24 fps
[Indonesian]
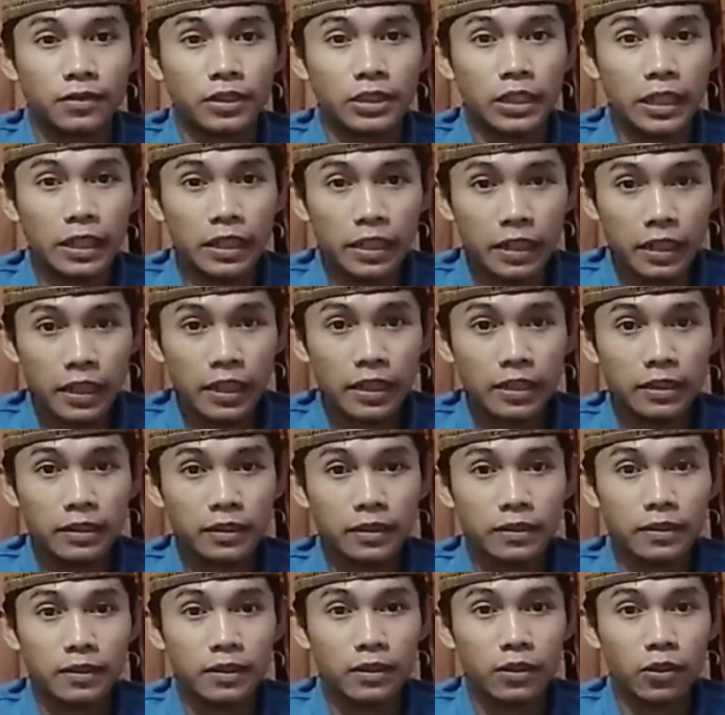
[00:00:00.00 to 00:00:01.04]

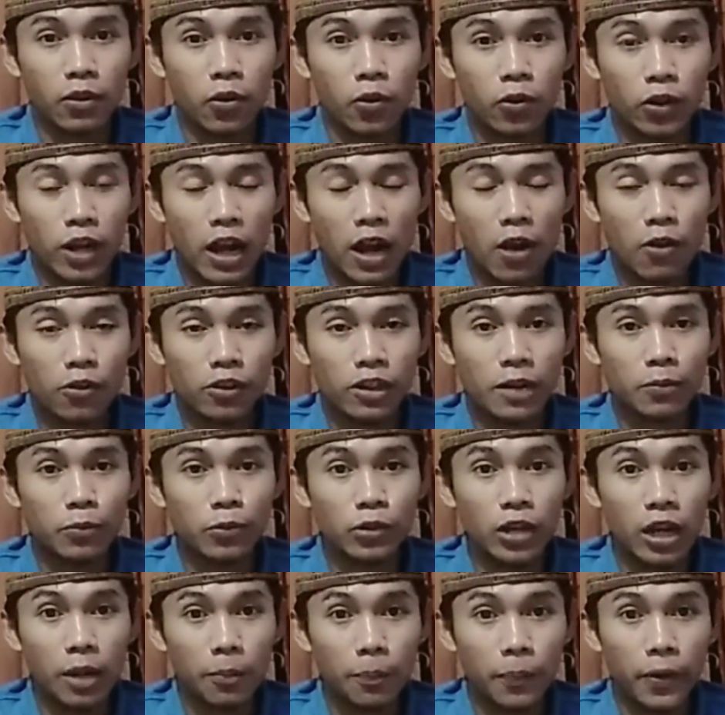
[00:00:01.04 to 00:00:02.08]
ciri orang-orang
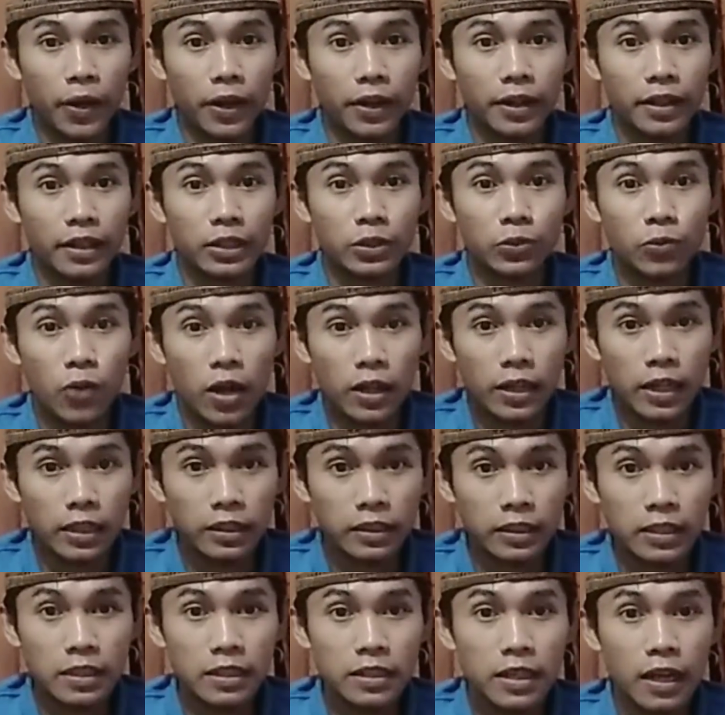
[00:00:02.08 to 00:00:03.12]
munafik itu
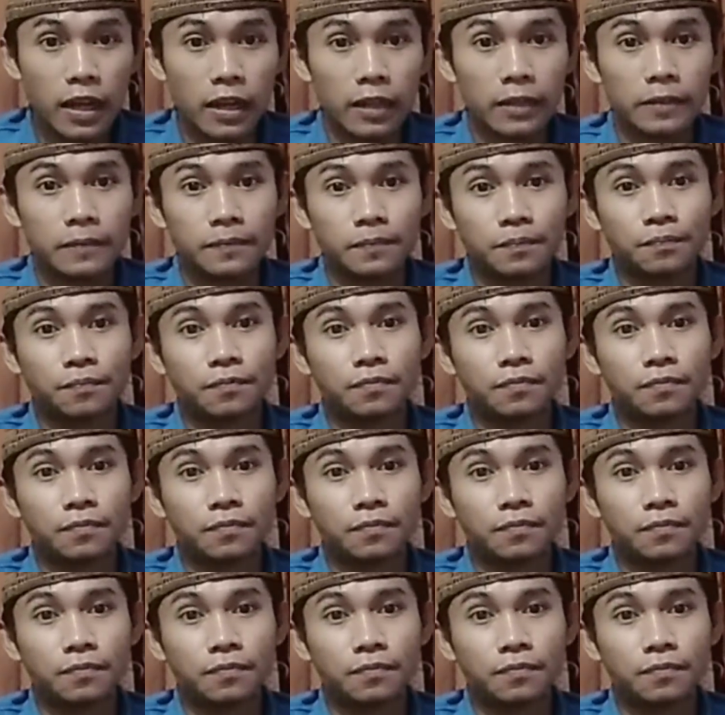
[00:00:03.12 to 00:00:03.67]
ada tiga